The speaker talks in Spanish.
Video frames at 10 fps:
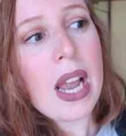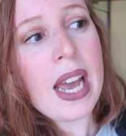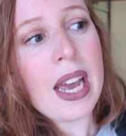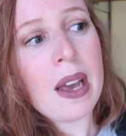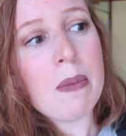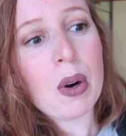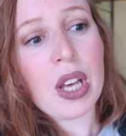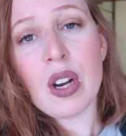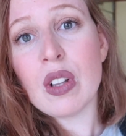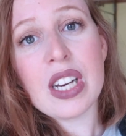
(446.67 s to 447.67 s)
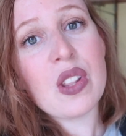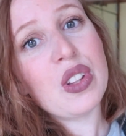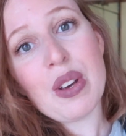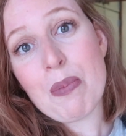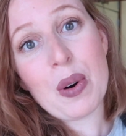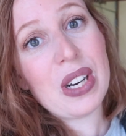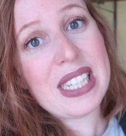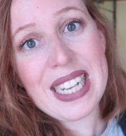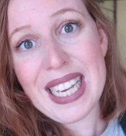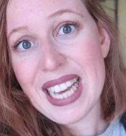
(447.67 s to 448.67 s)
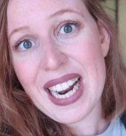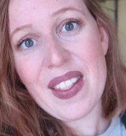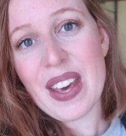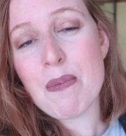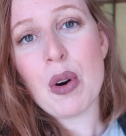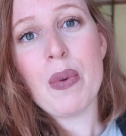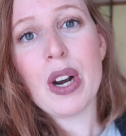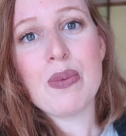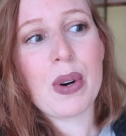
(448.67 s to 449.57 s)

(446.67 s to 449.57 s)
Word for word: eh, porque no he tenido tiempo ni siquiera de envolverlos